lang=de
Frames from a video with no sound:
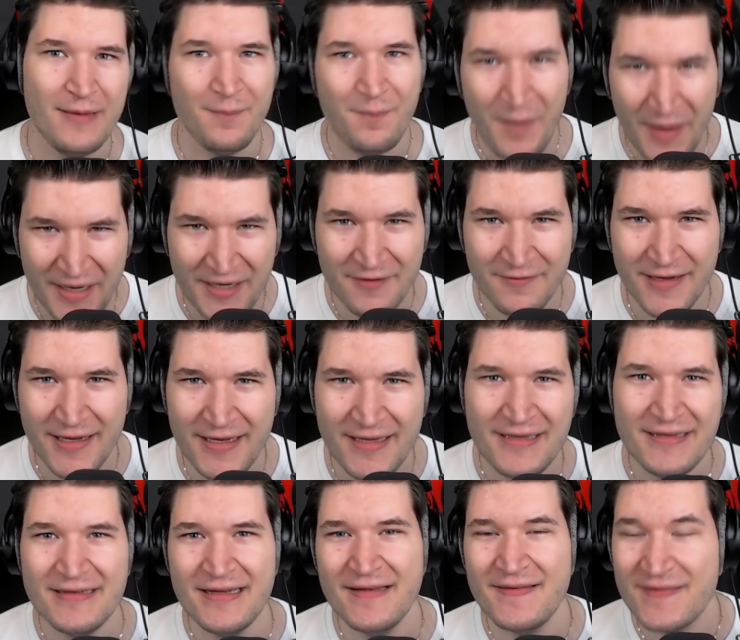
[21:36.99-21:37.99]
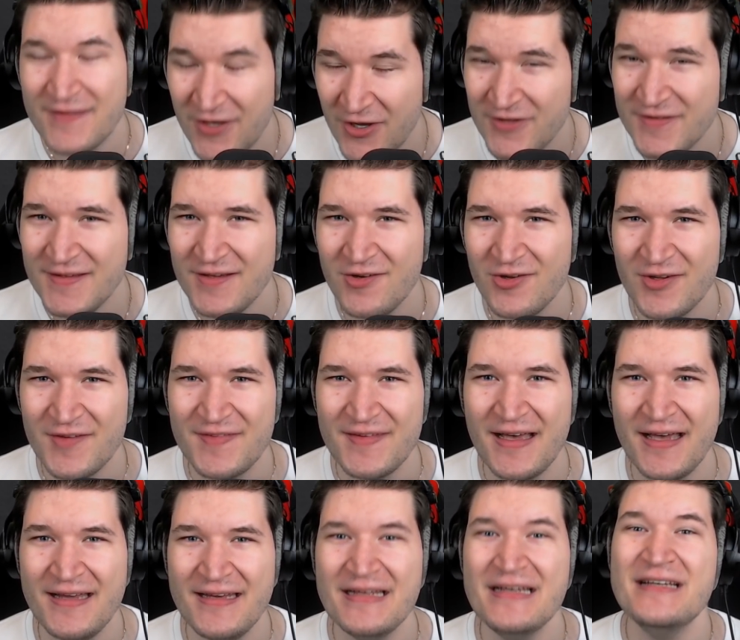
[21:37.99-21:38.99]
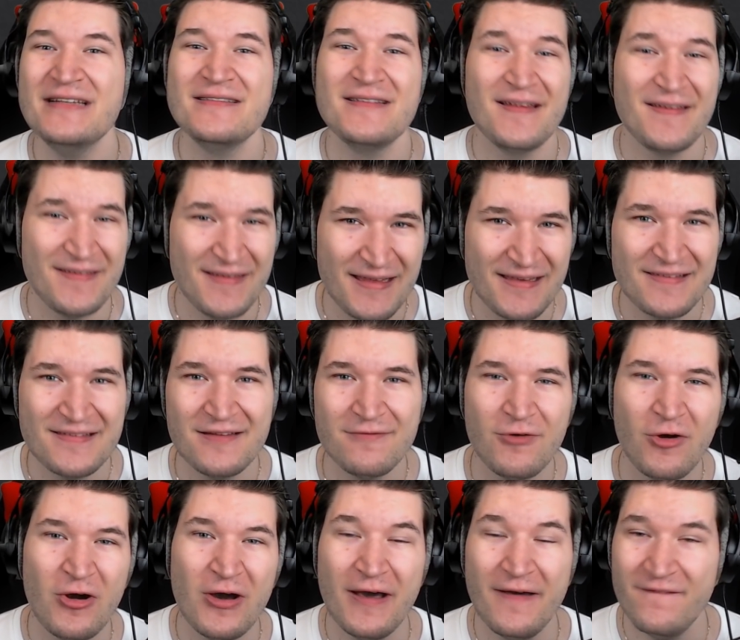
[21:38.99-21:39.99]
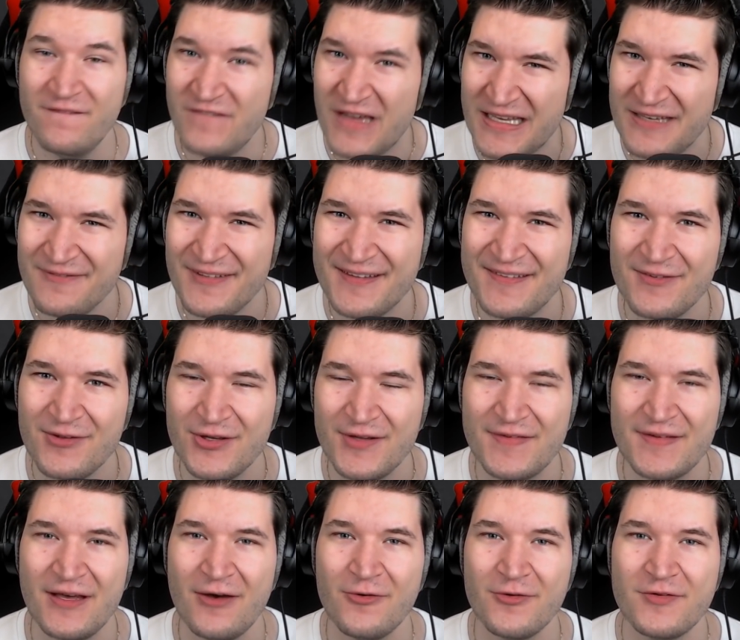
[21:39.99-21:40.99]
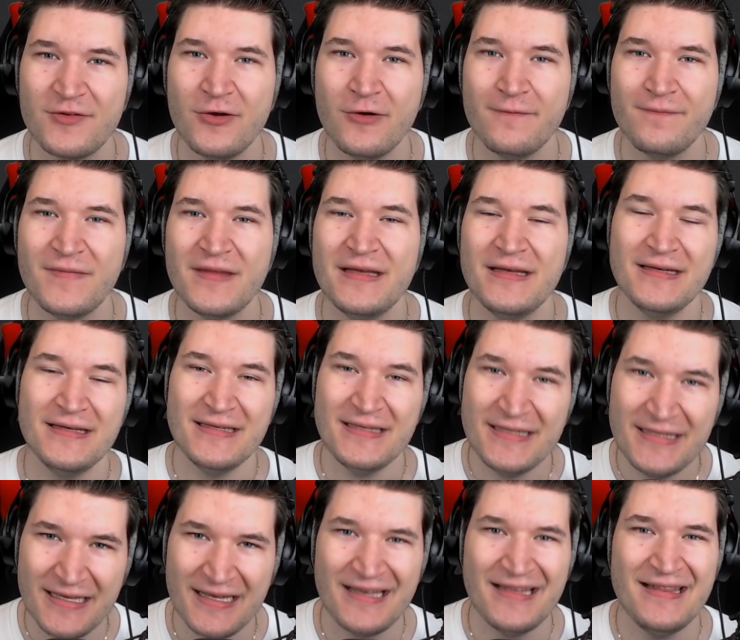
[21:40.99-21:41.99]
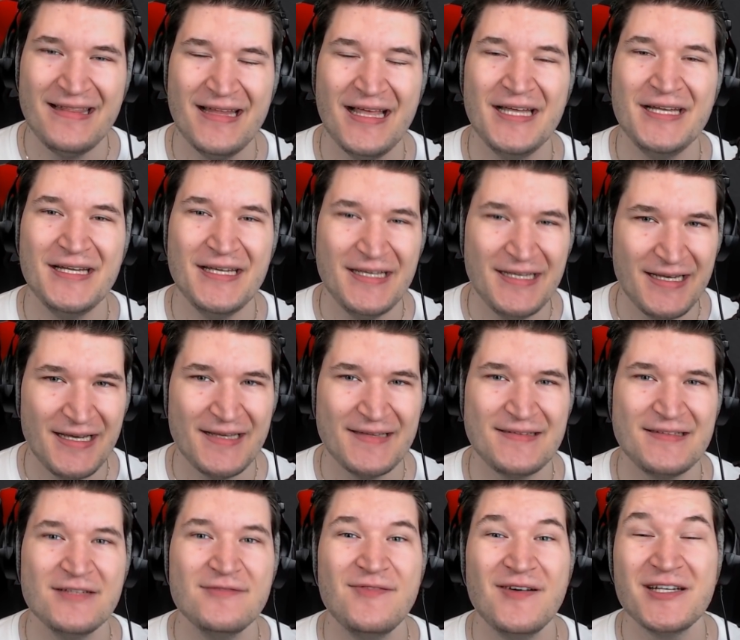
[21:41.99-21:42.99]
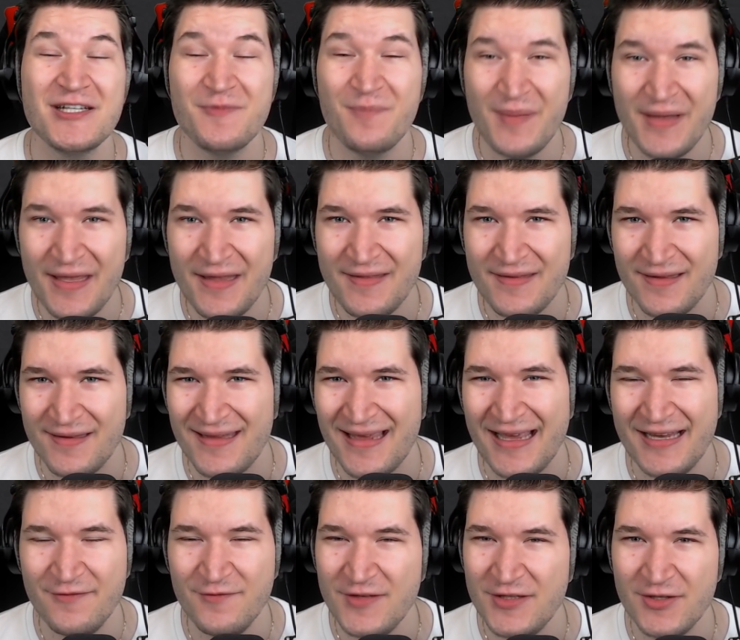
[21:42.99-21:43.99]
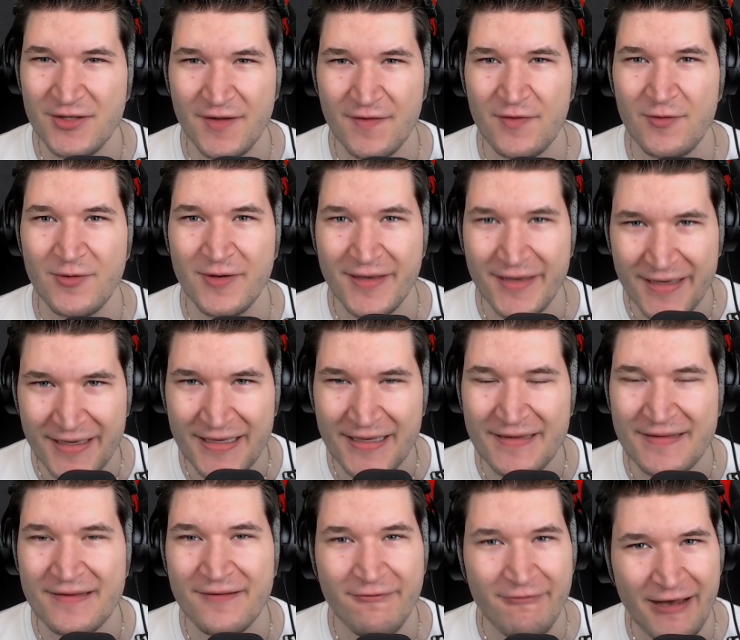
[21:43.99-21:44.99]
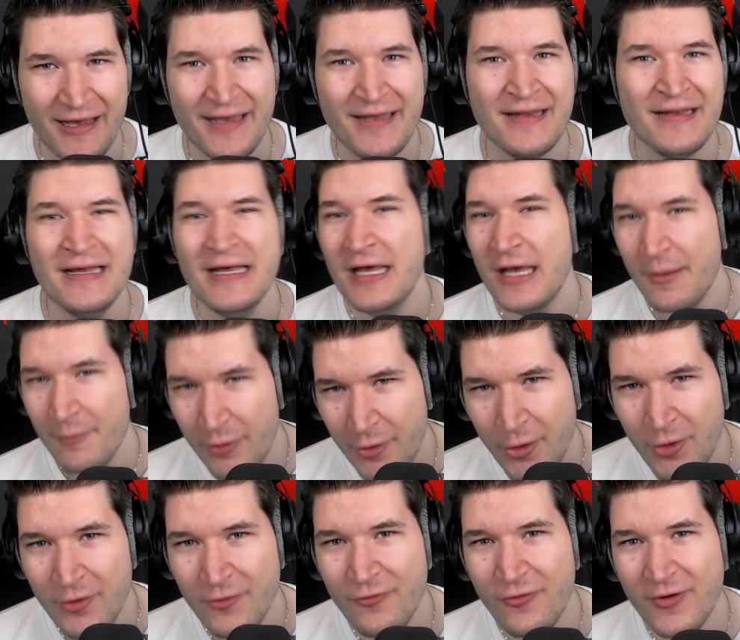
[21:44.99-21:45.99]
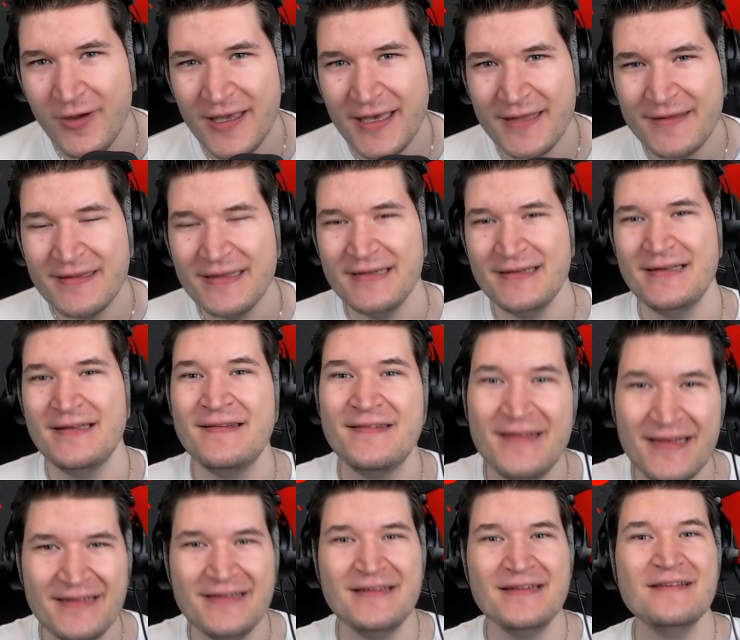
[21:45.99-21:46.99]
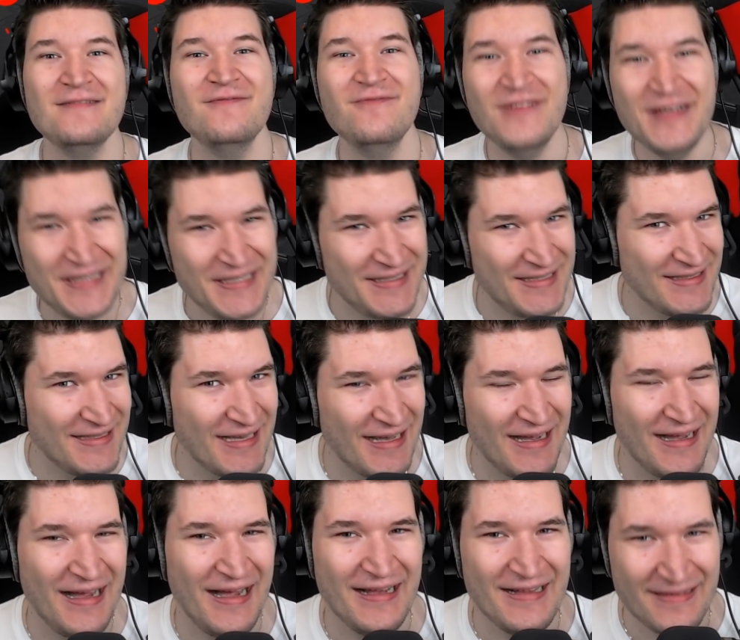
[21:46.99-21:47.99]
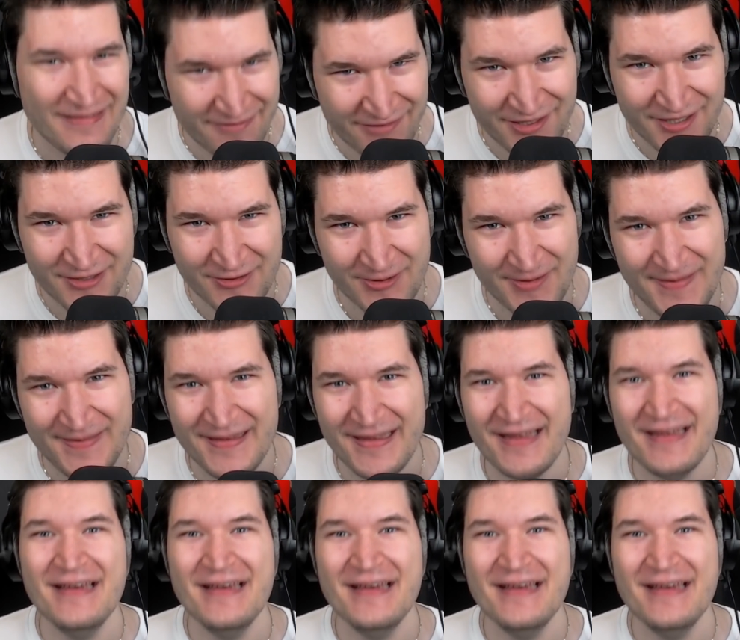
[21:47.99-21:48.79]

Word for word: By the way, es könnte jedoch sein, dass nächste Woche, wenn was Neues rauskommt, ihr leider erst verspätet ein Video dazu gekriegt, weil Prüfungen sind wichtiger als Videos.